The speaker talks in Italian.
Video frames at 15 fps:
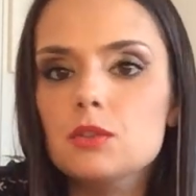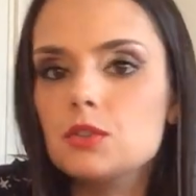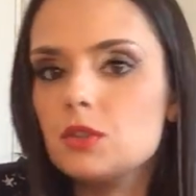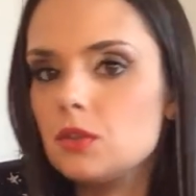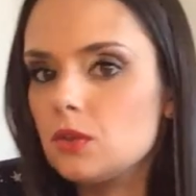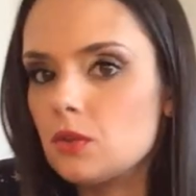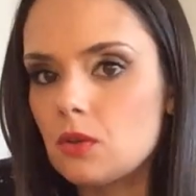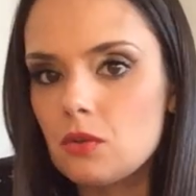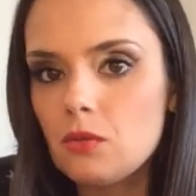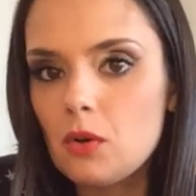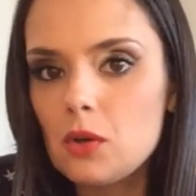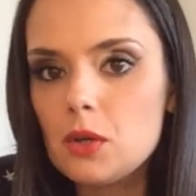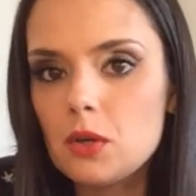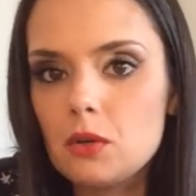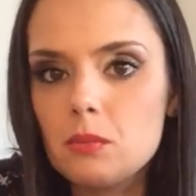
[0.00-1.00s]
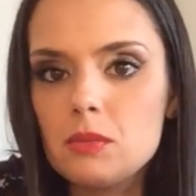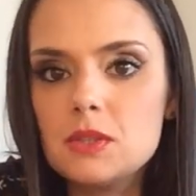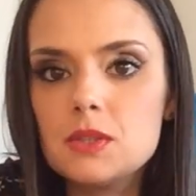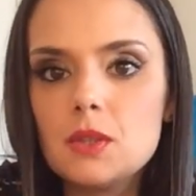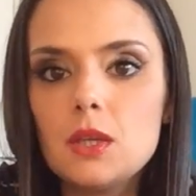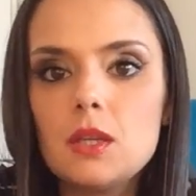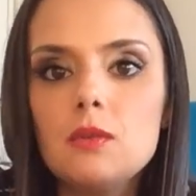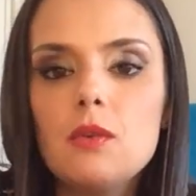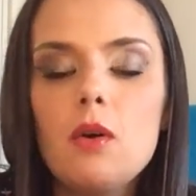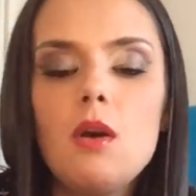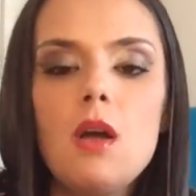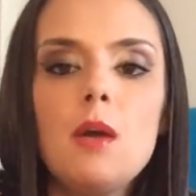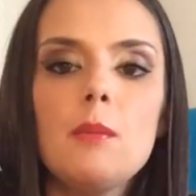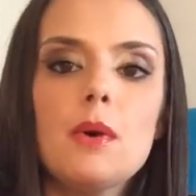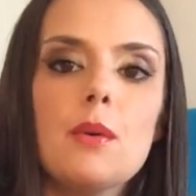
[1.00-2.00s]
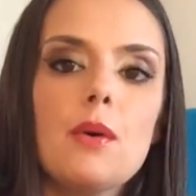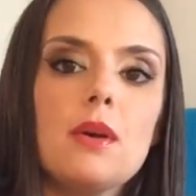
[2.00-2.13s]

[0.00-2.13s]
se non ho voglia non mi iscrivo. Ma